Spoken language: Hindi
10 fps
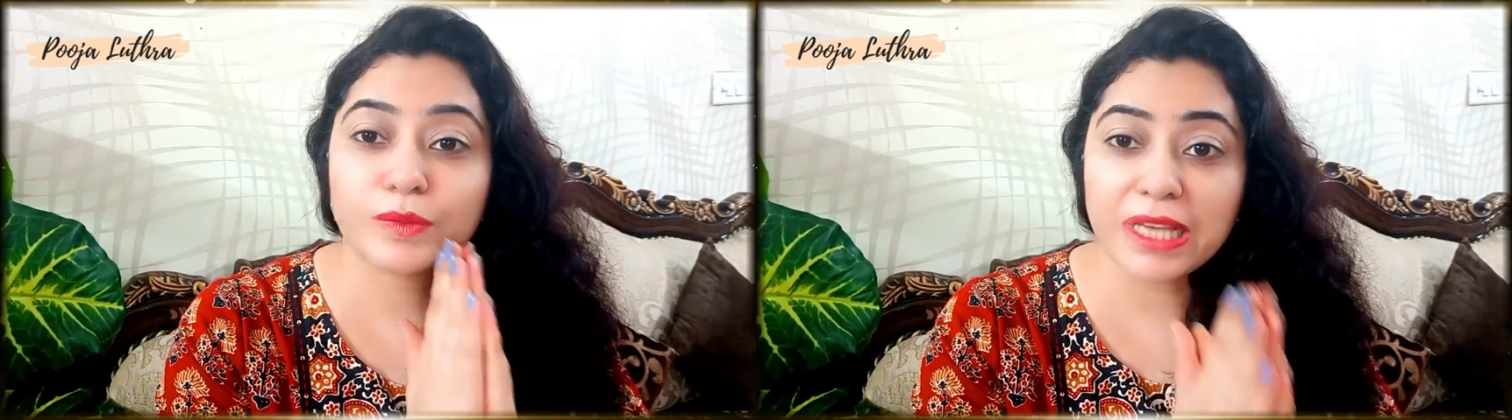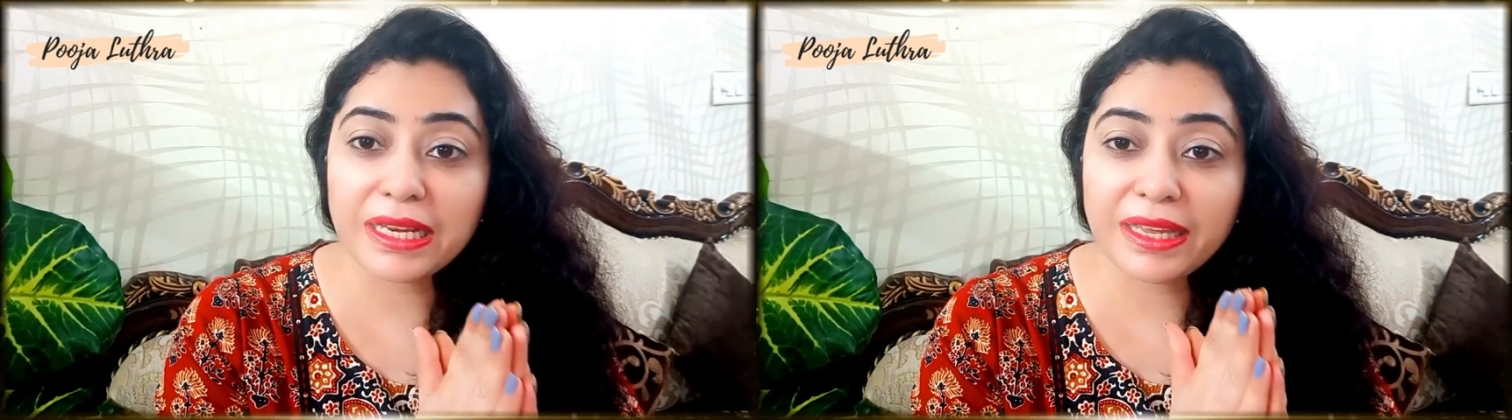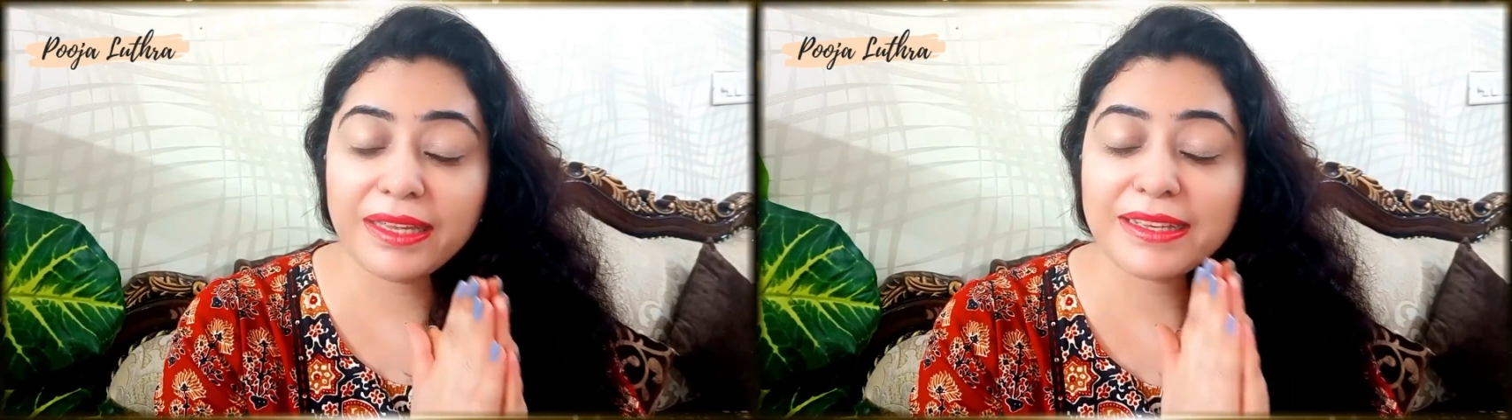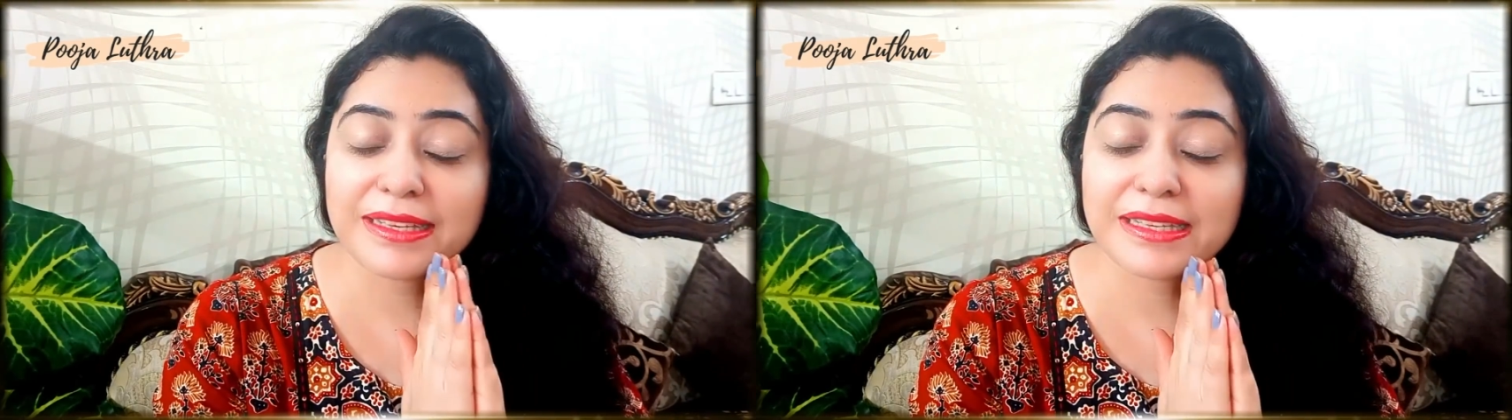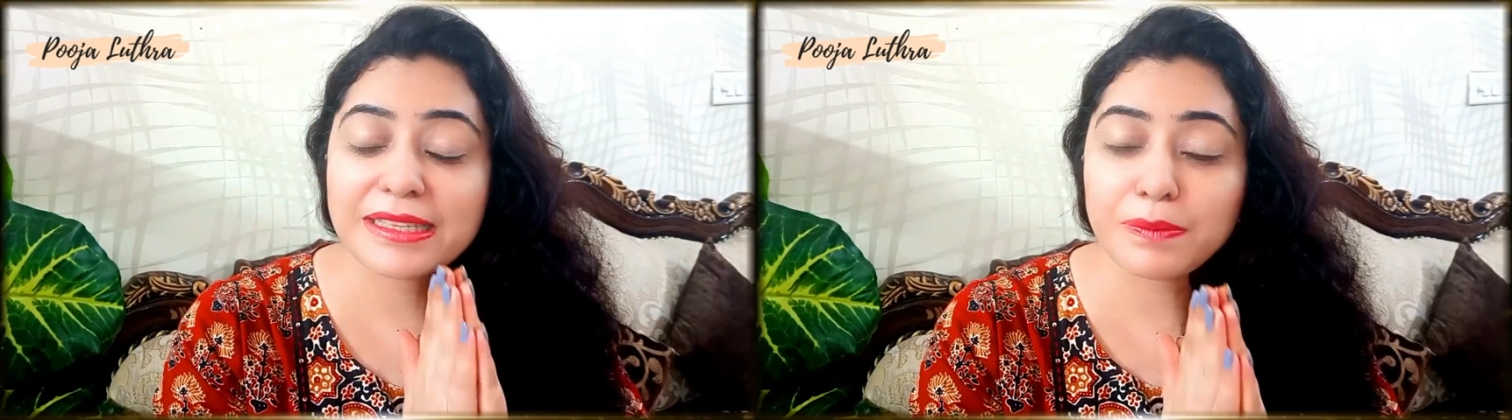चलिए
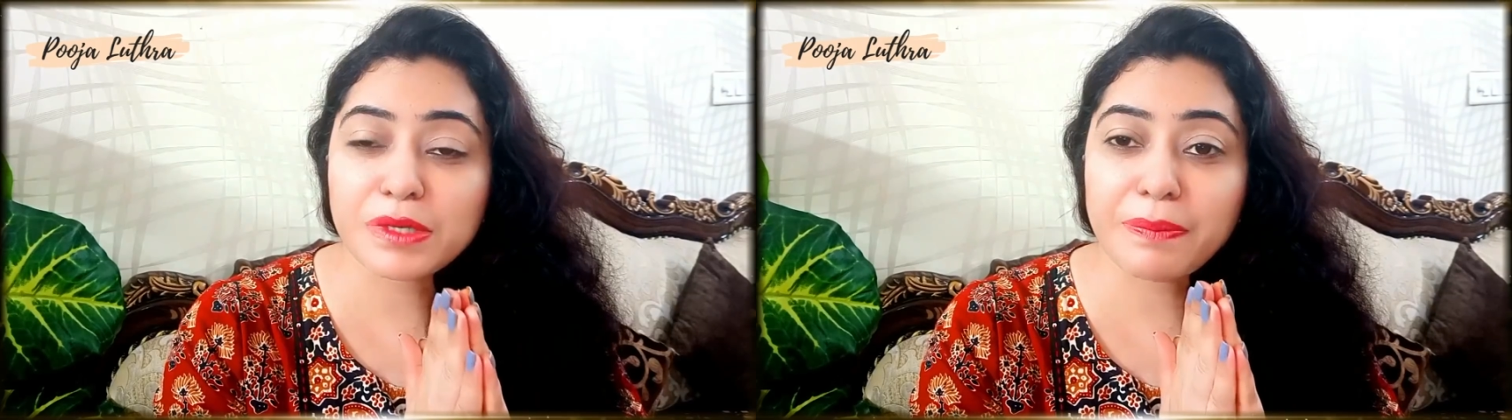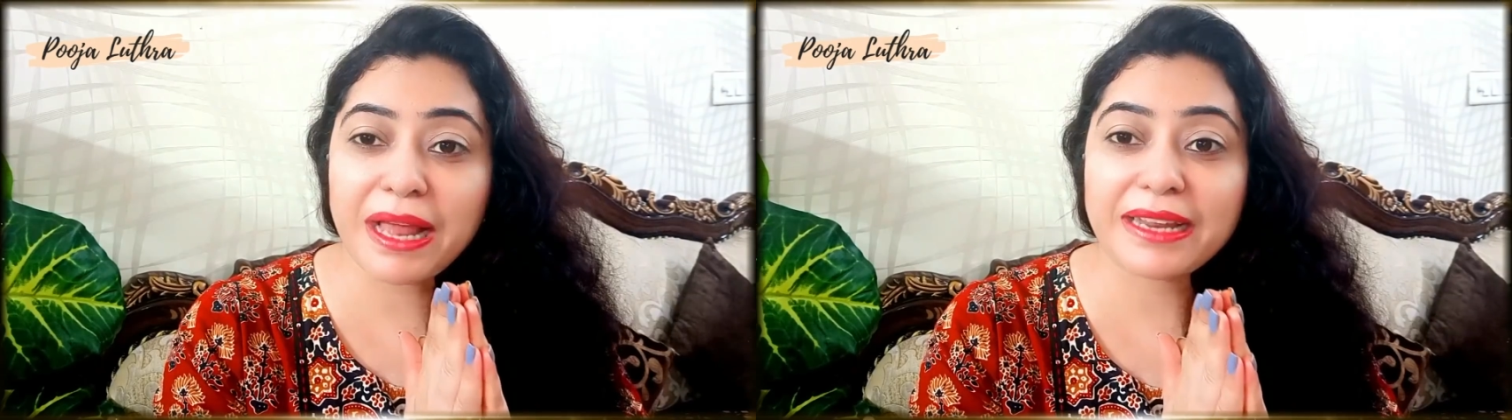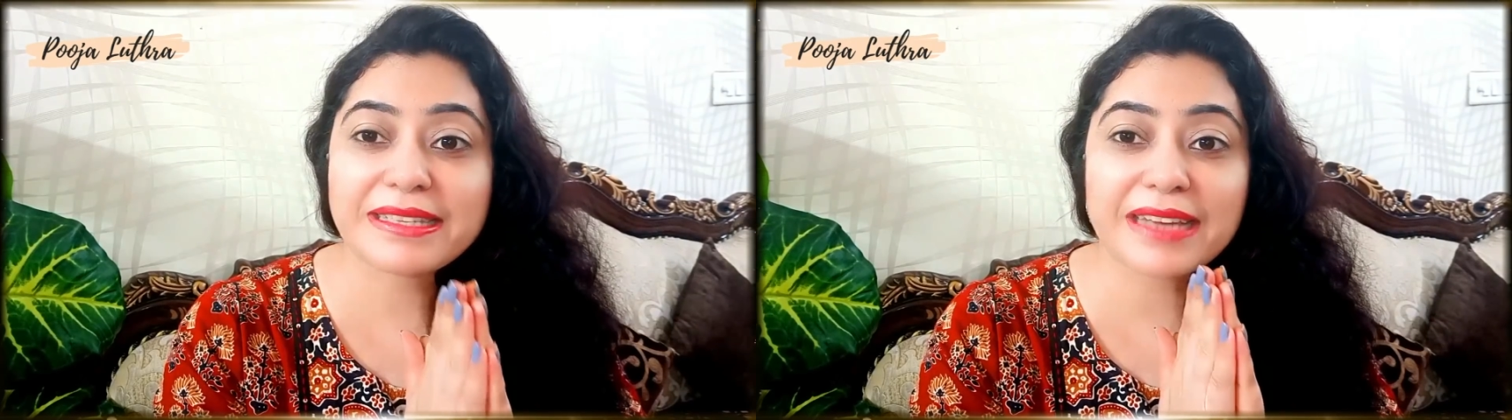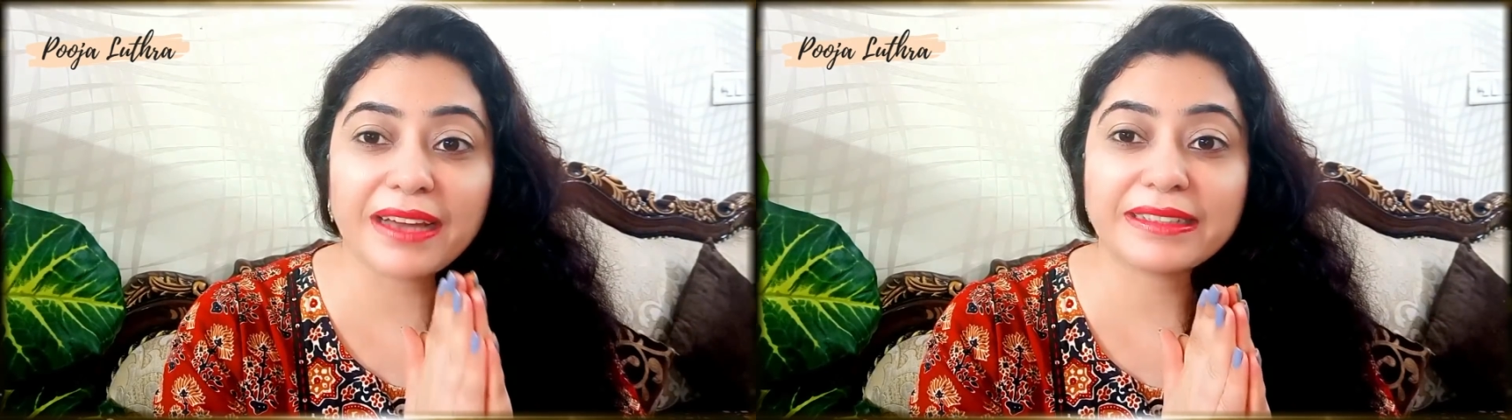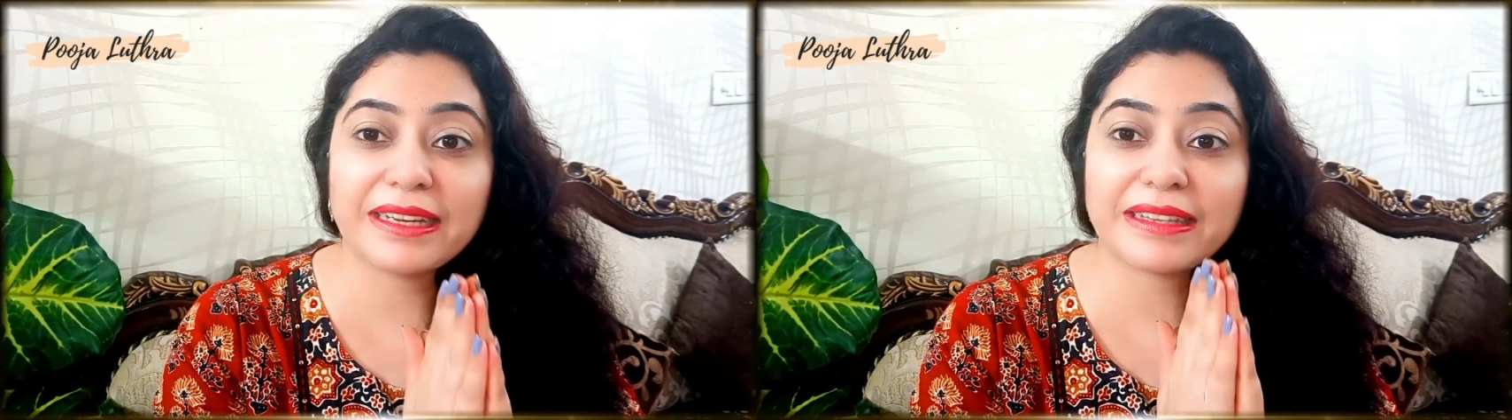सबसे पहले
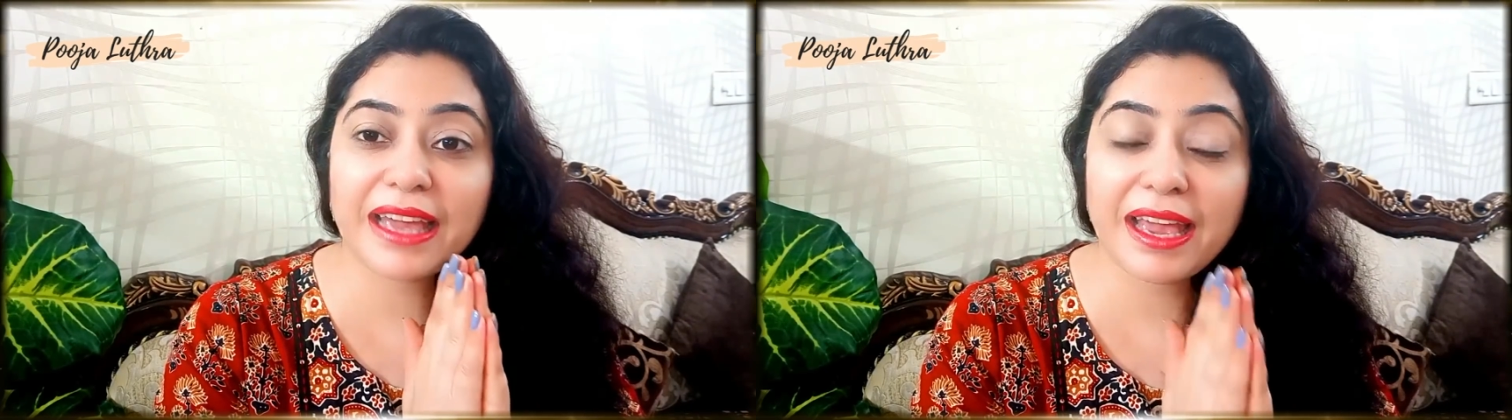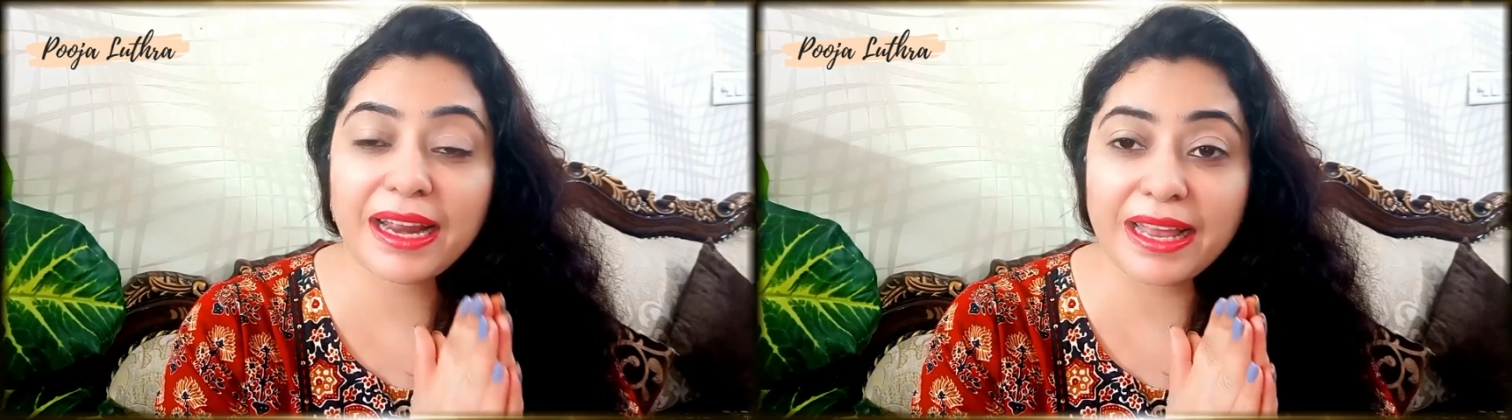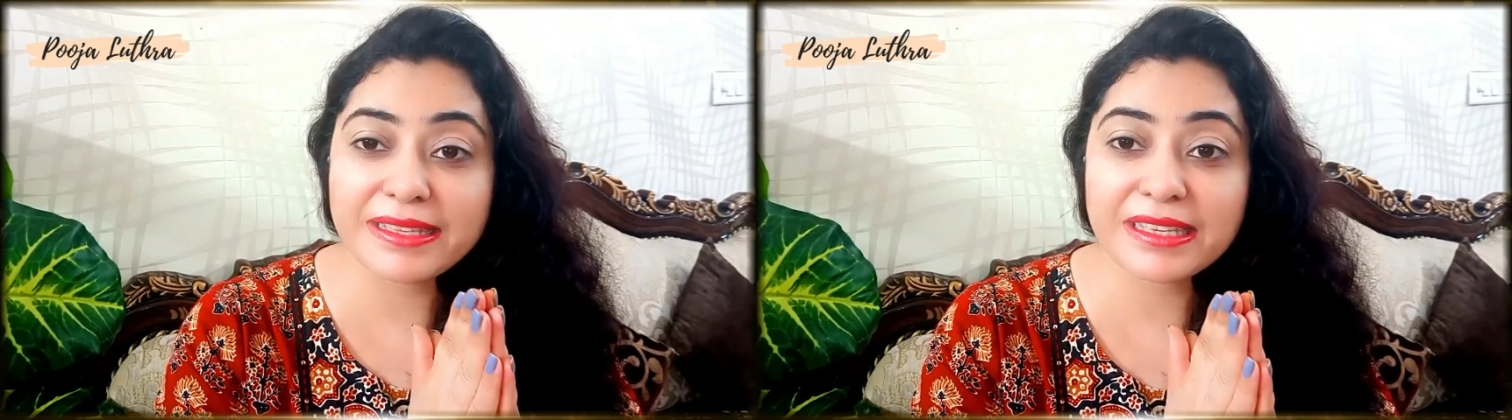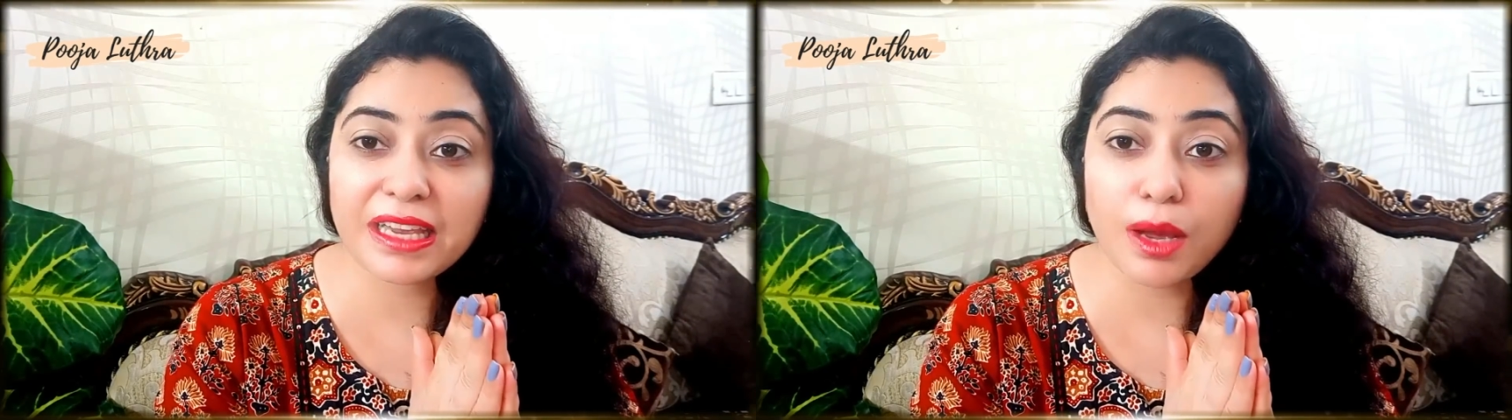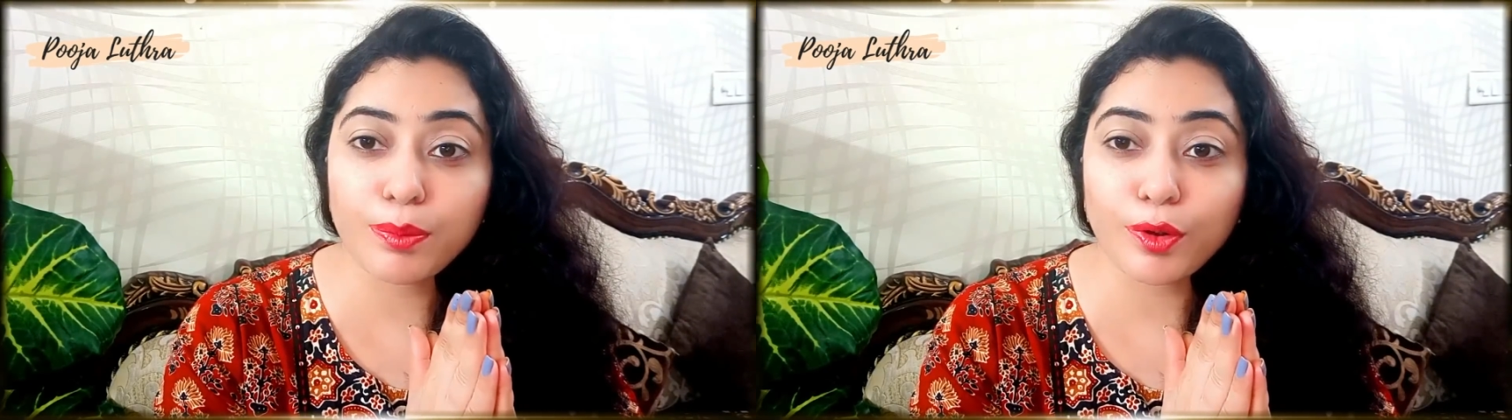स्टार्ट करते हैं क्लेंजिंग का